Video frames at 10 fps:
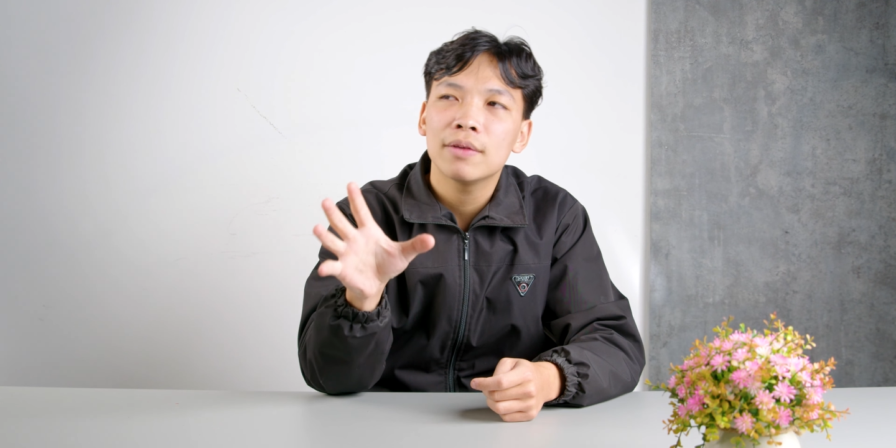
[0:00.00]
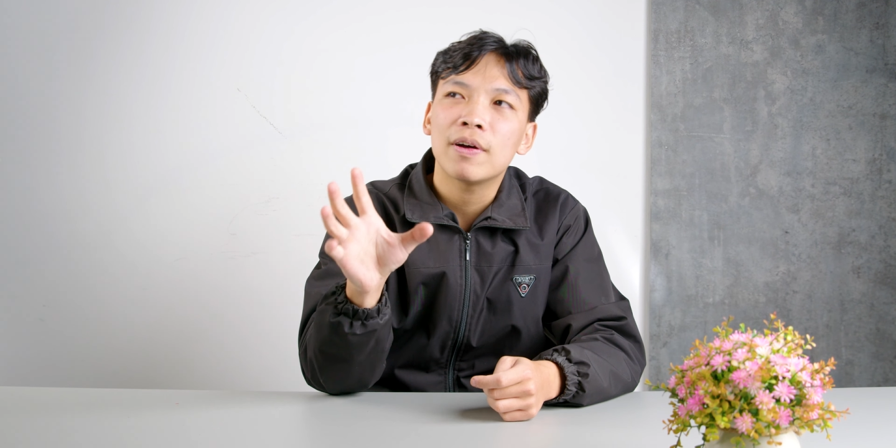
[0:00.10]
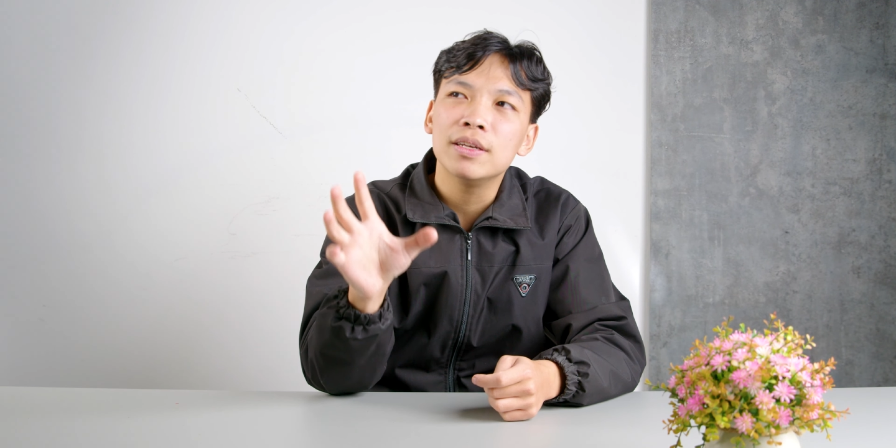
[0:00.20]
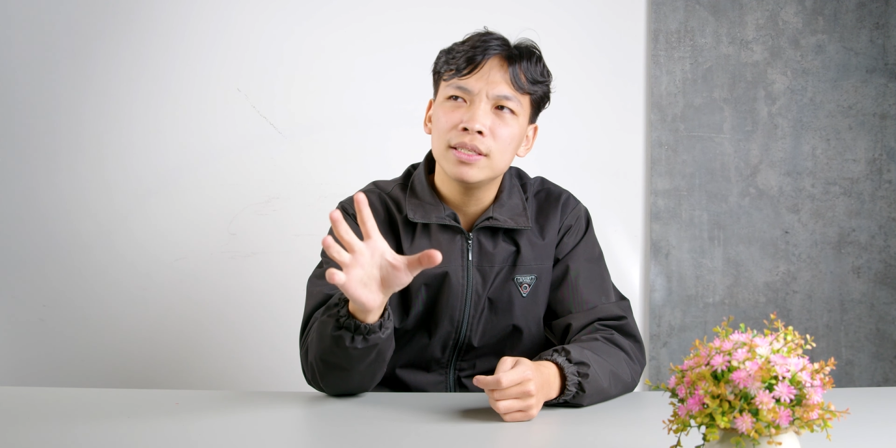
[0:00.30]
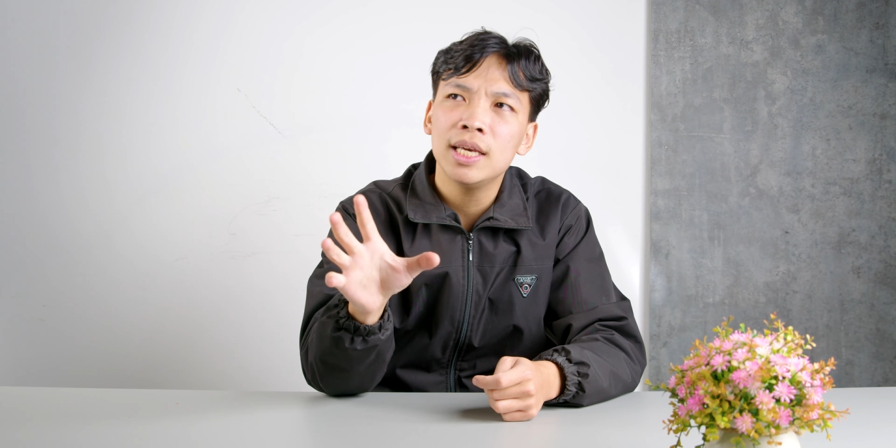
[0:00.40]

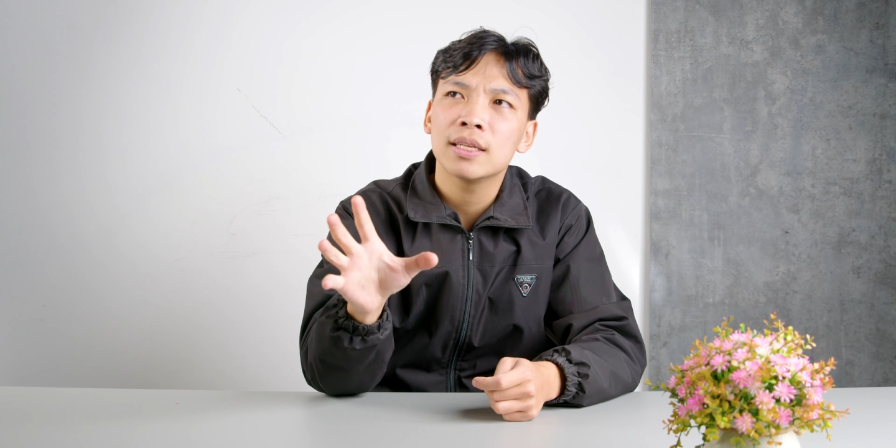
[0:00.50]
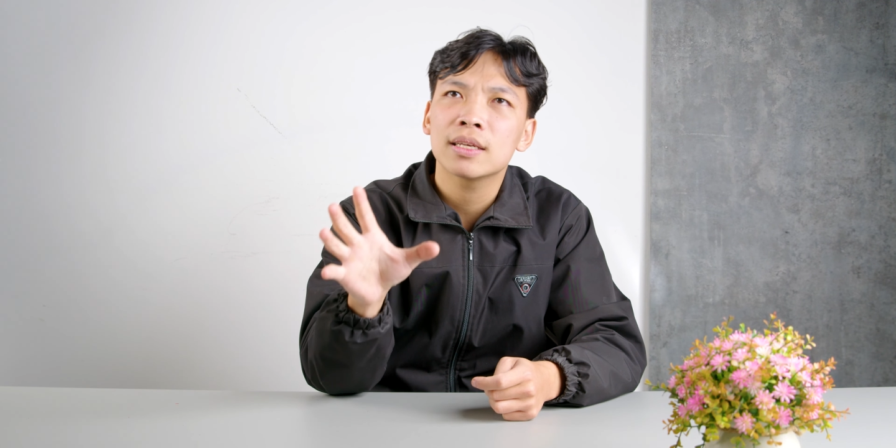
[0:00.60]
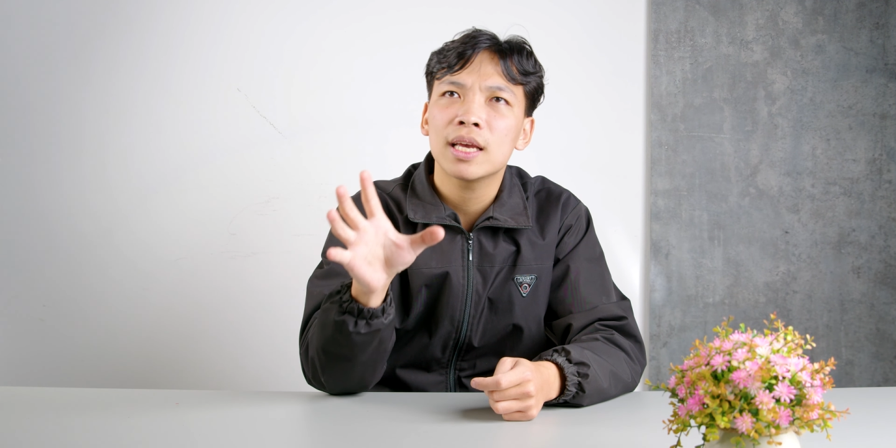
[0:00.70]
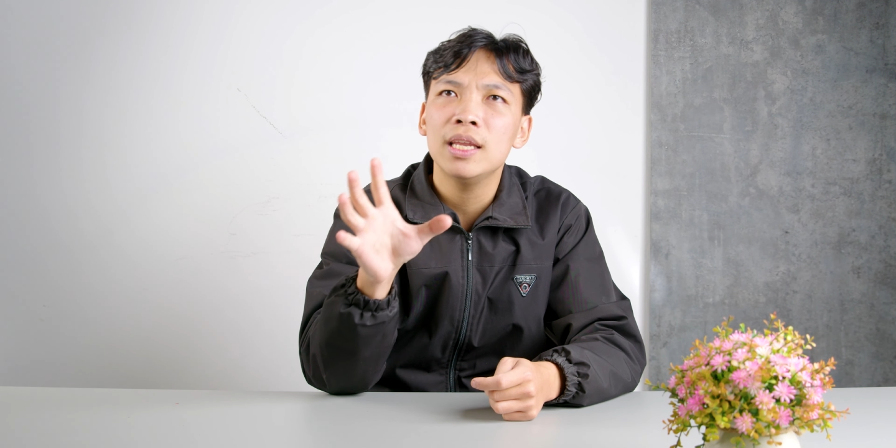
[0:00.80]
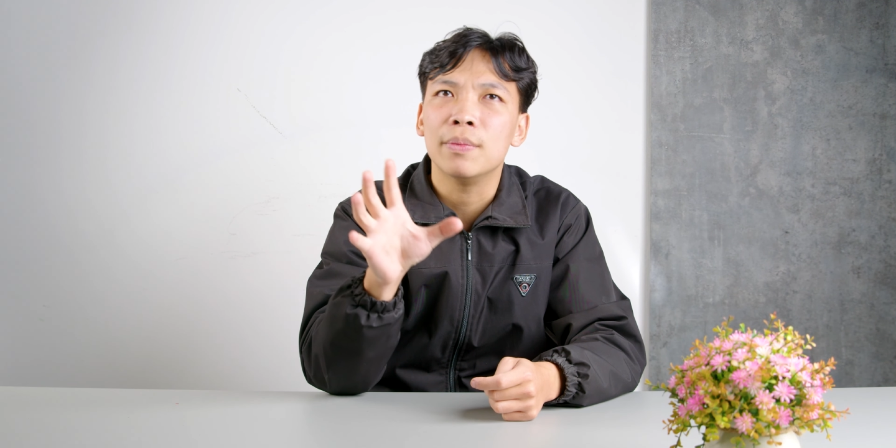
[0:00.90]
Và đương nhiên,
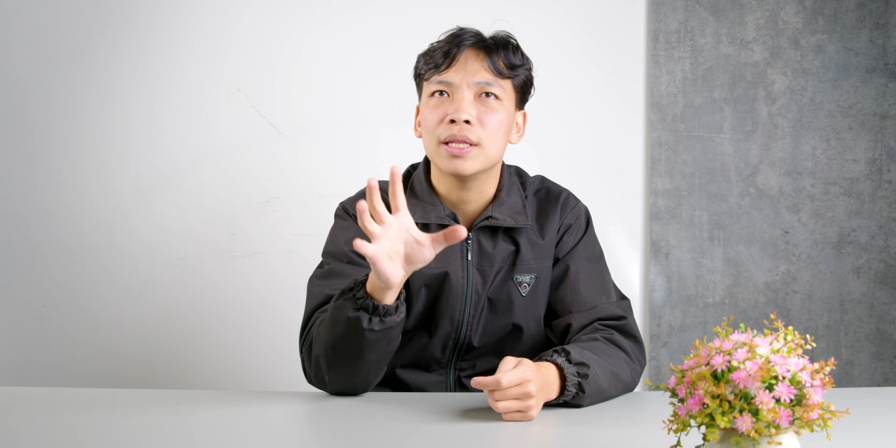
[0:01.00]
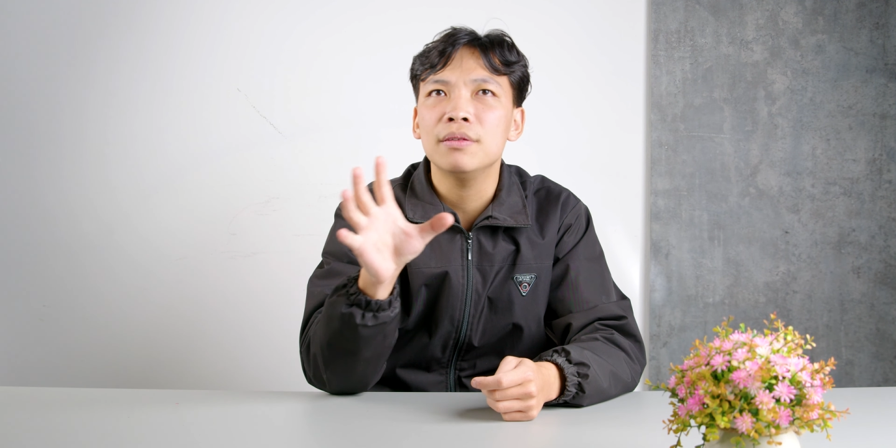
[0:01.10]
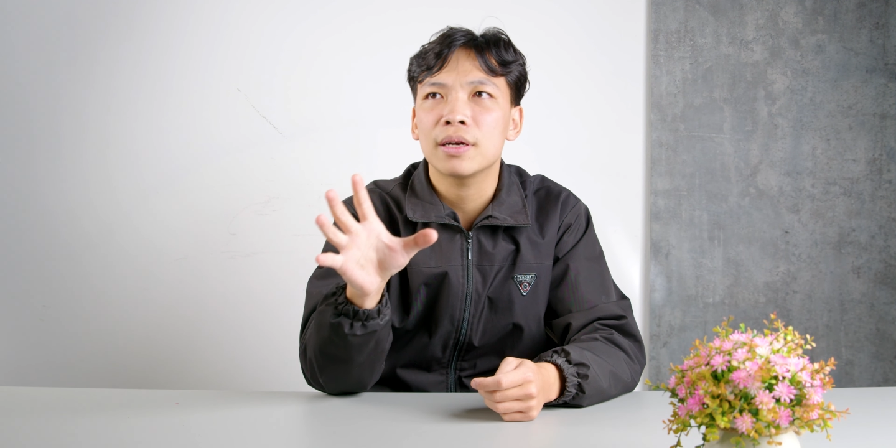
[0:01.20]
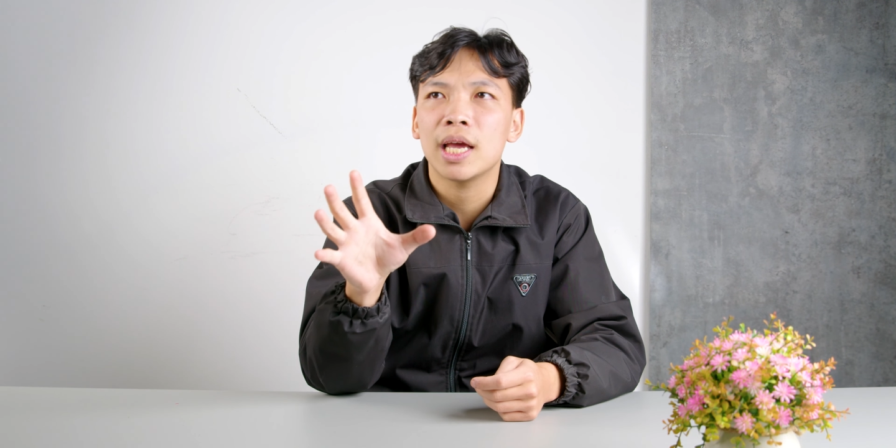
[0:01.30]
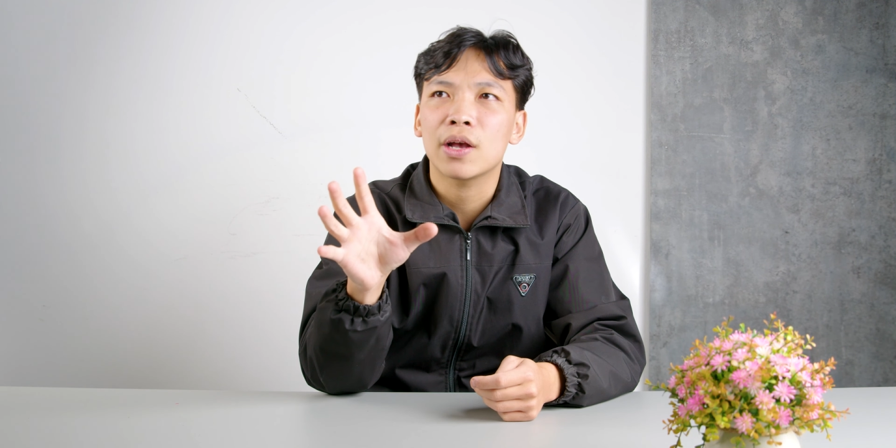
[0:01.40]
cái điểm ấn
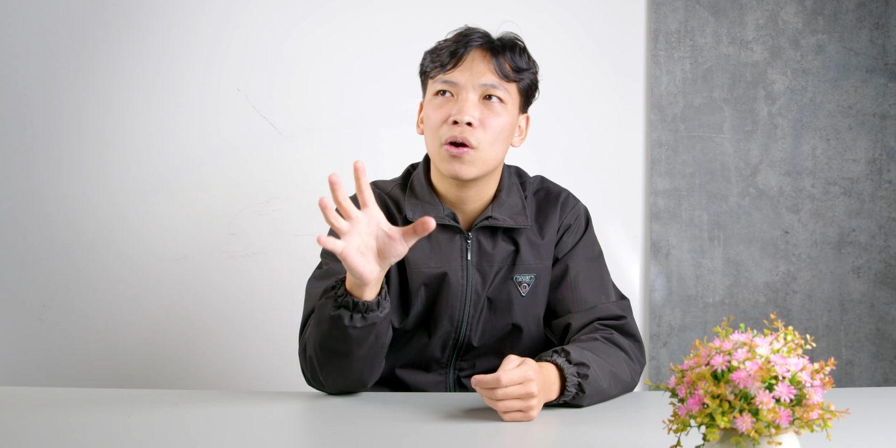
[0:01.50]
tượng này